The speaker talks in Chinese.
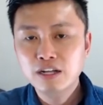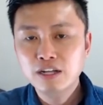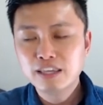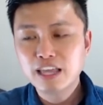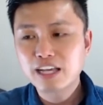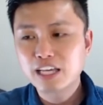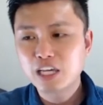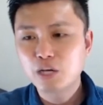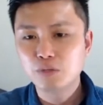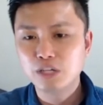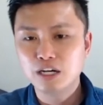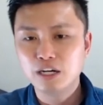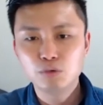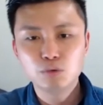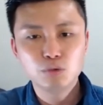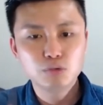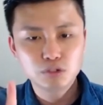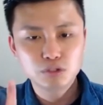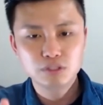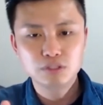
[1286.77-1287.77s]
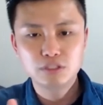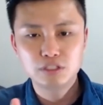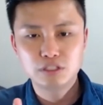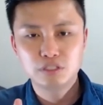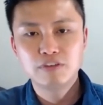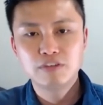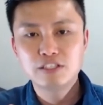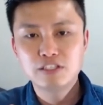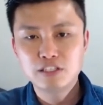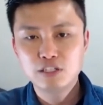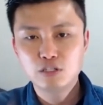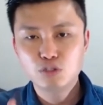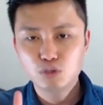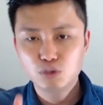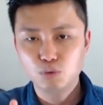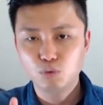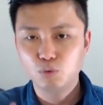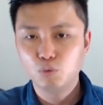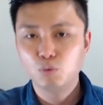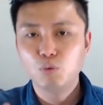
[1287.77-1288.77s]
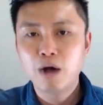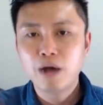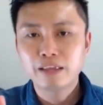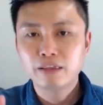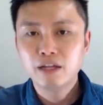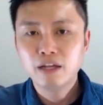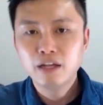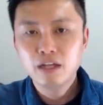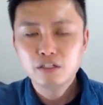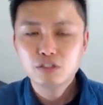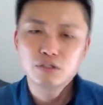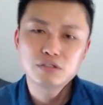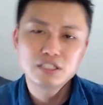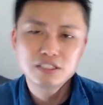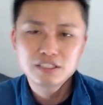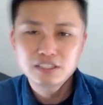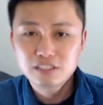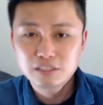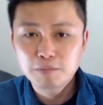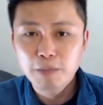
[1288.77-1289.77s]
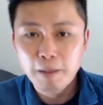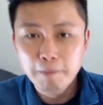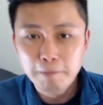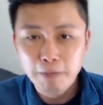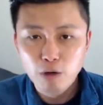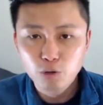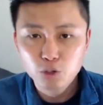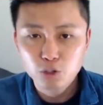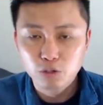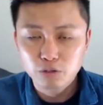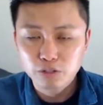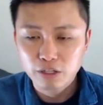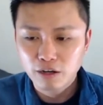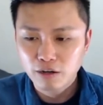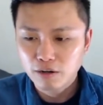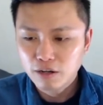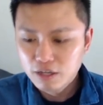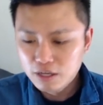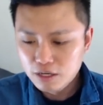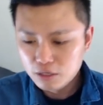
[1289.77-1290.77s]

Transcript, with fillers: 他给我的额度就是十分之一，就是五万，就其实是蛮保守的哈。